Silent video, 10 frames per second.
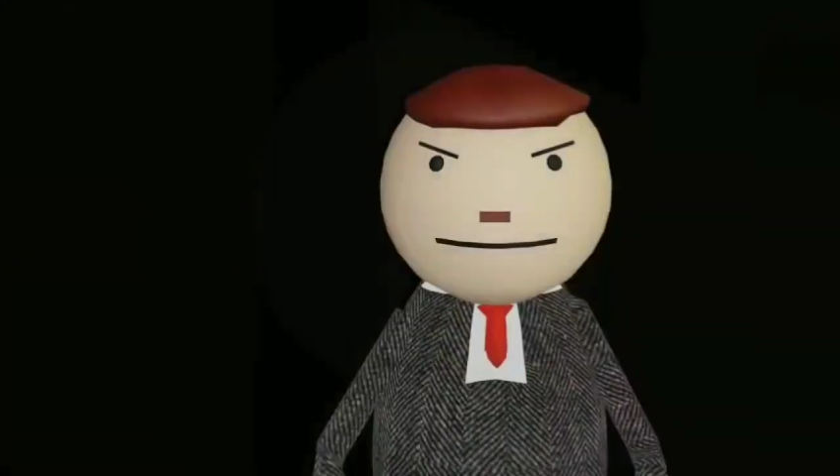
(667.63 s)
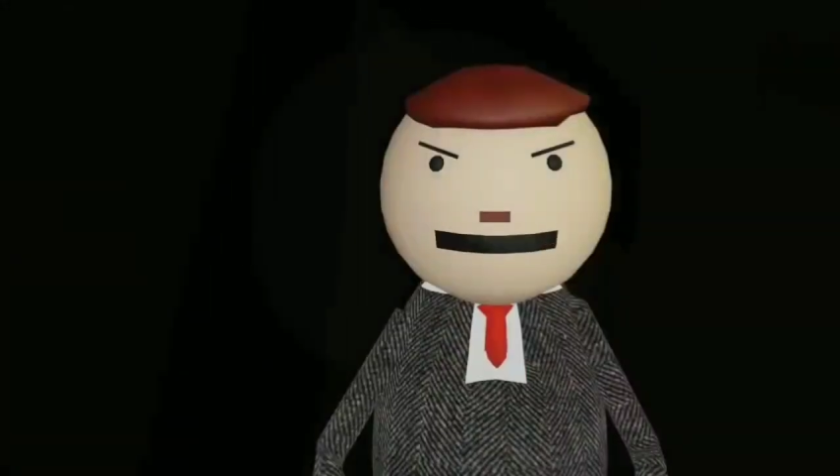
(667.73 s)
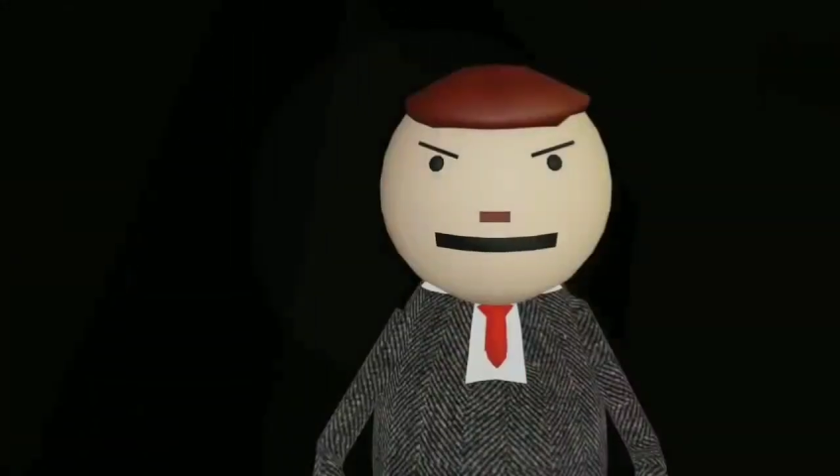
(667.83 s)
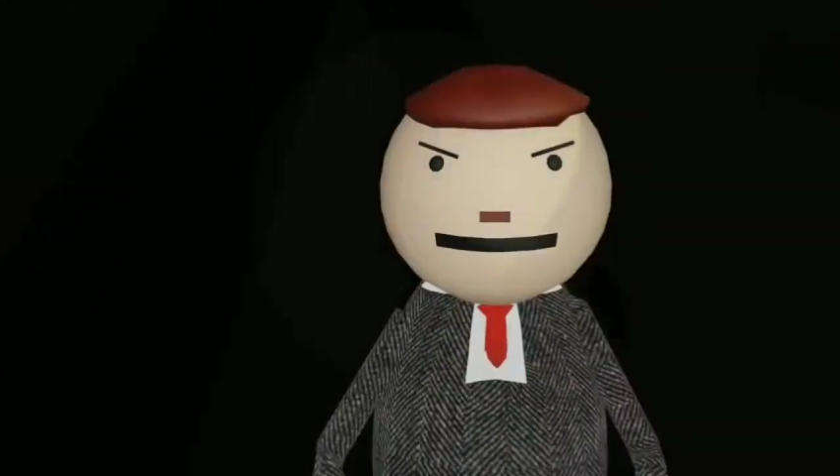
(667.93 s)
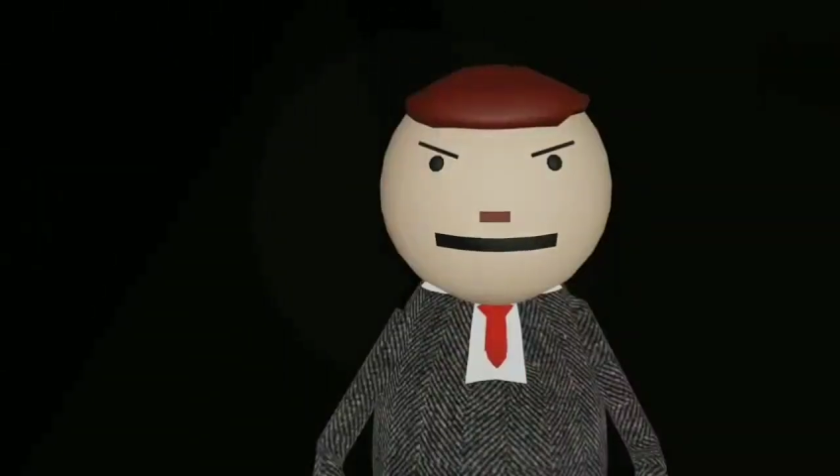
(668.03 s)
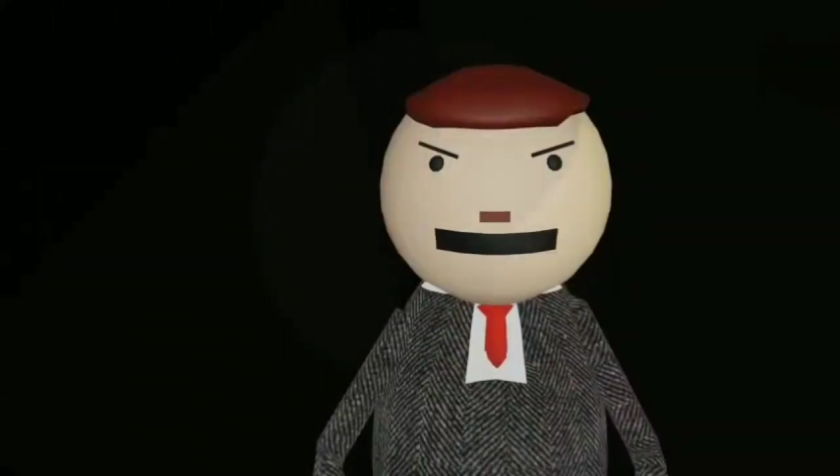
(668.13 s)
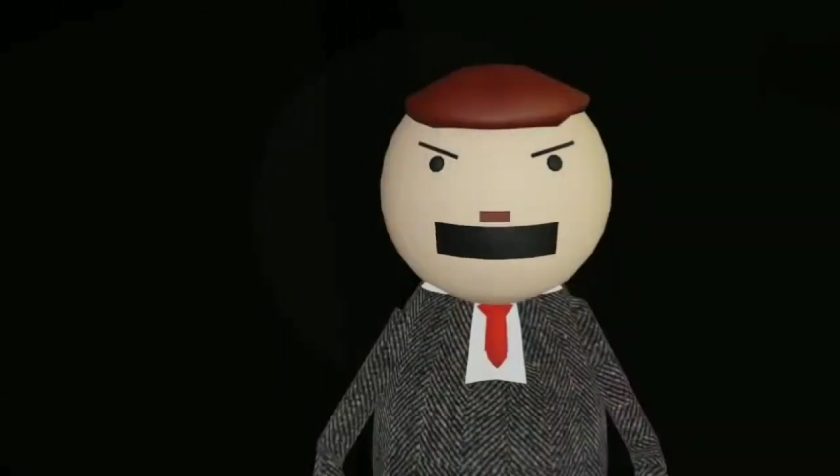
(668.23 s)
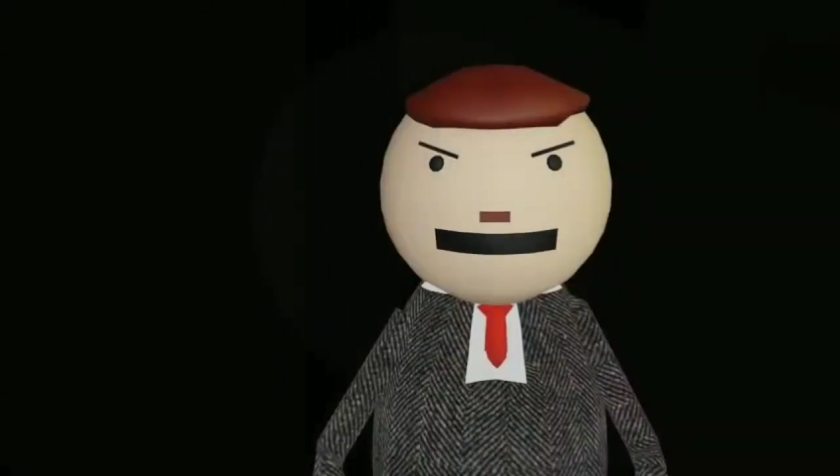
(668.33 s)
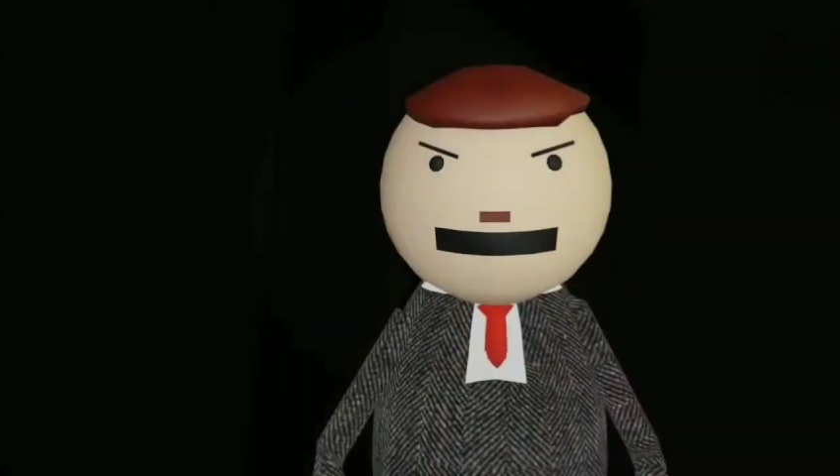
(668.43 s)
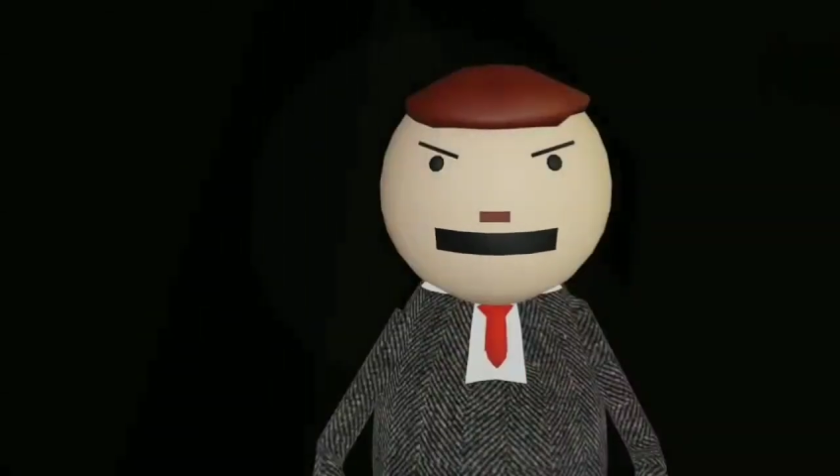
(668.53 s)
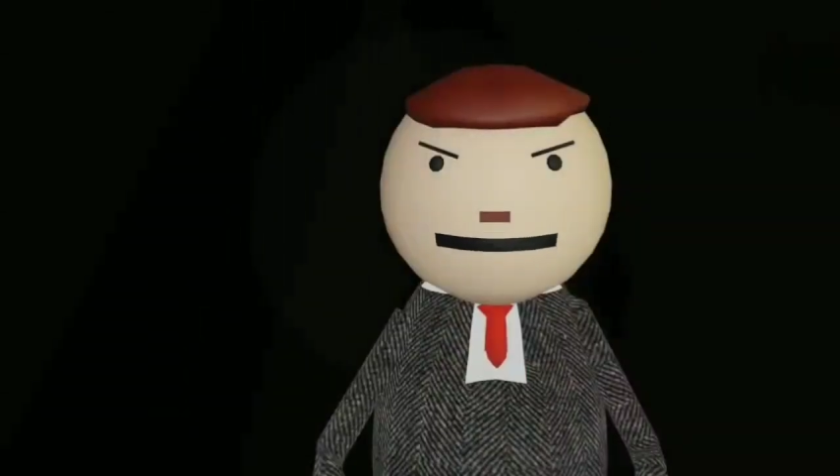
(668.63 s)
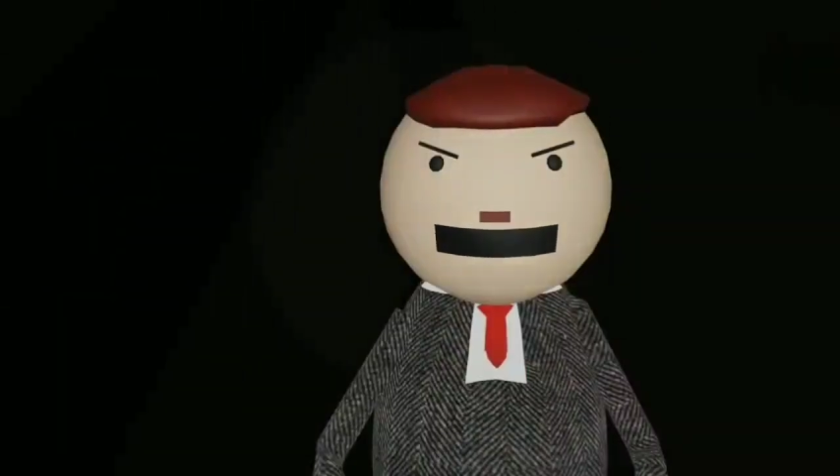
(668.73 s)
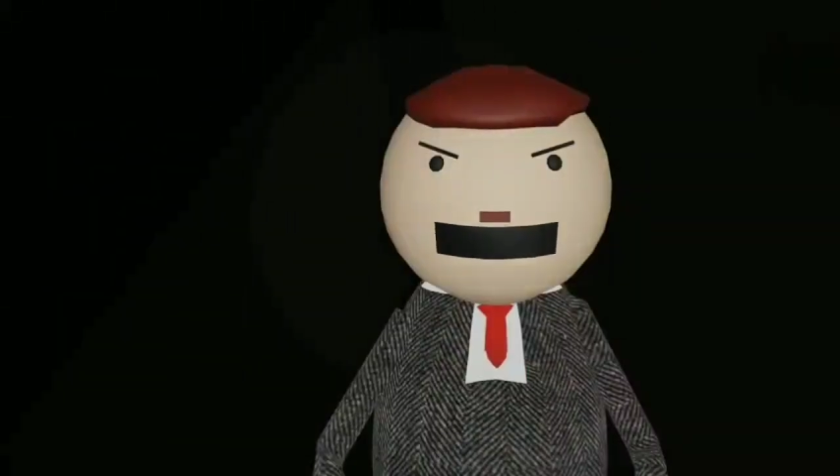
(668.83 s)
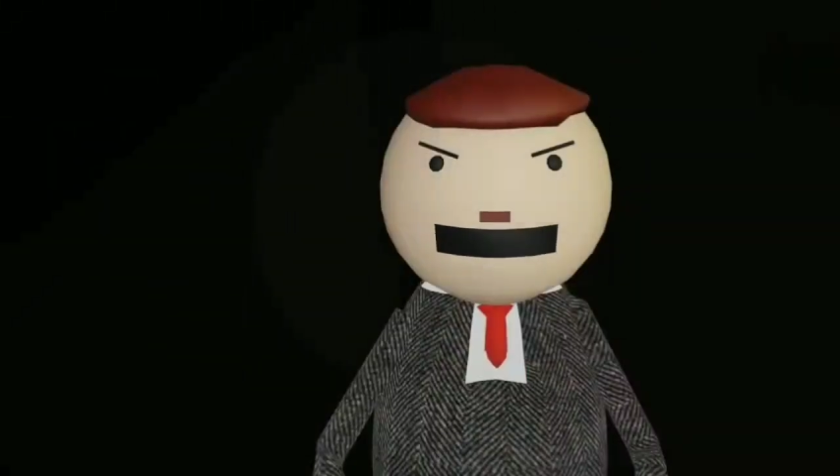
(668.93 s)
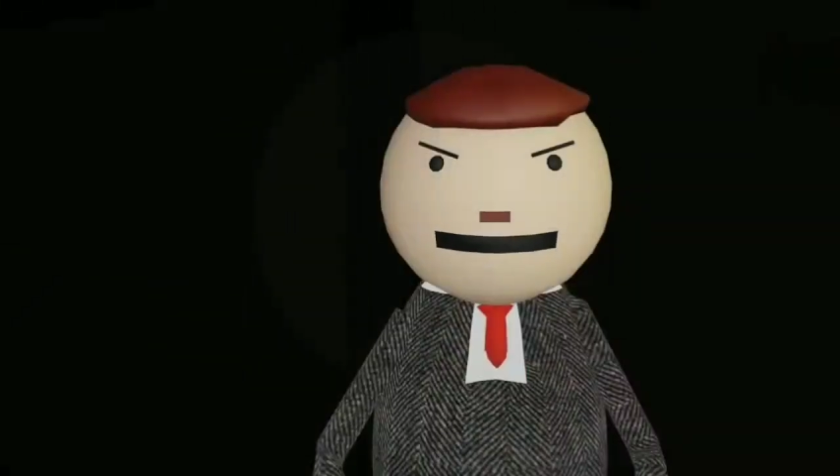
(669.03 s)
अब इतनी देर देख लिया
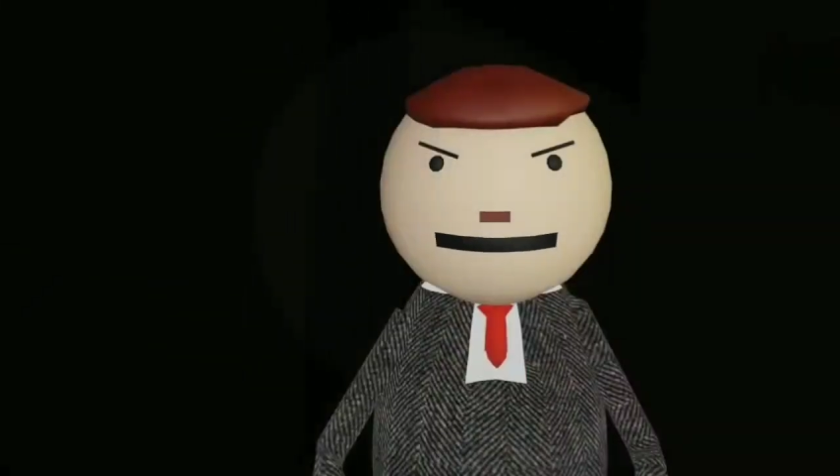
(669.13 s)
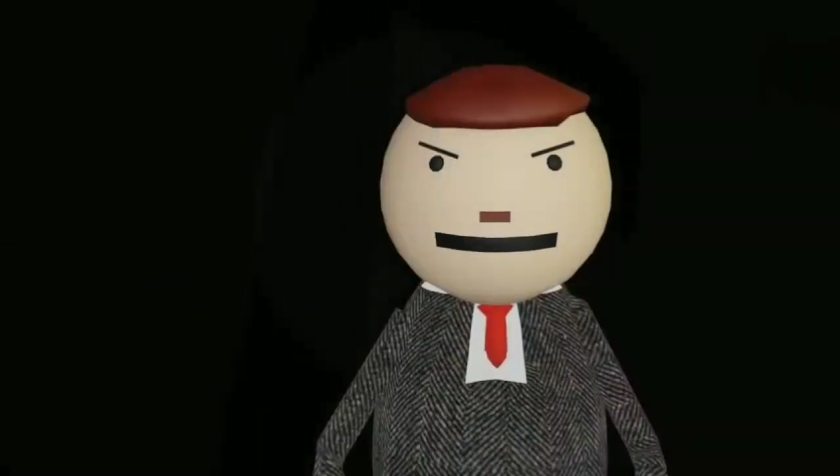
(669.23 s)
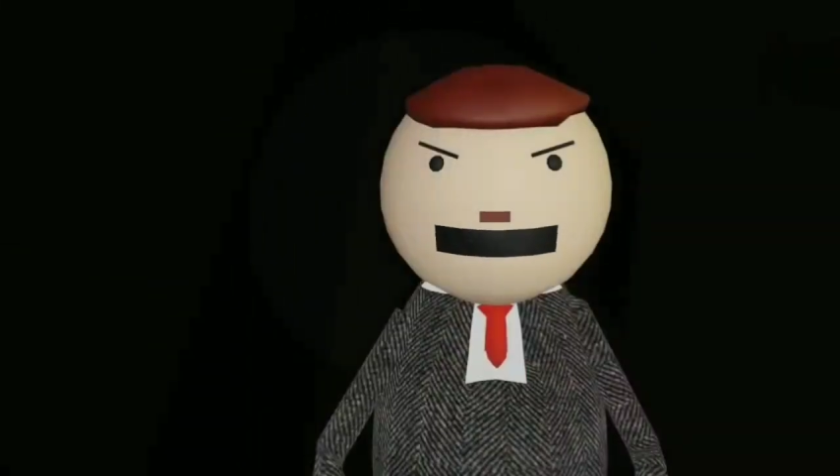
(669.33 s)
थोड़ा और देख लो